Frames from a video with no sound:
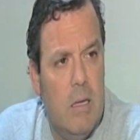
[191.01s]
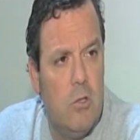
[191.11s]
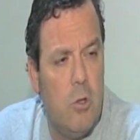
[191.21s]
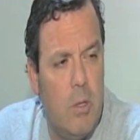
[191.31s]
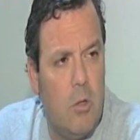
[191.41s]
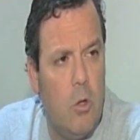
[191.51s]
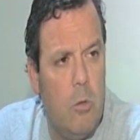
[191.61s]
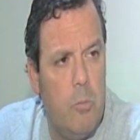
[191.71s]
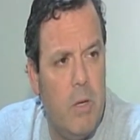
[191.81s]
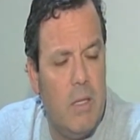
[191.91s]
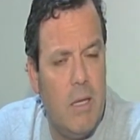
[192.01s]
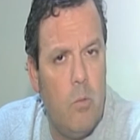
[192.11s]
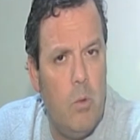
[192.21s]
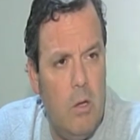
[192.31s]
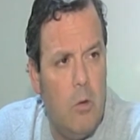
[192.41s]
y sobre todo pues
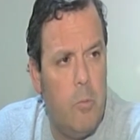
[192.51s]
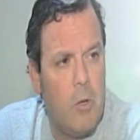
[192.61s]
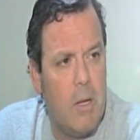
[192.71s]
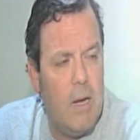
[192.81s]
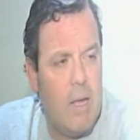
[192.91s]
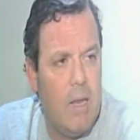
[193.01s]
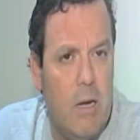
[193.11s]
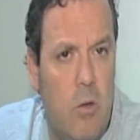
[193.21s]
están unidos por querer ganar.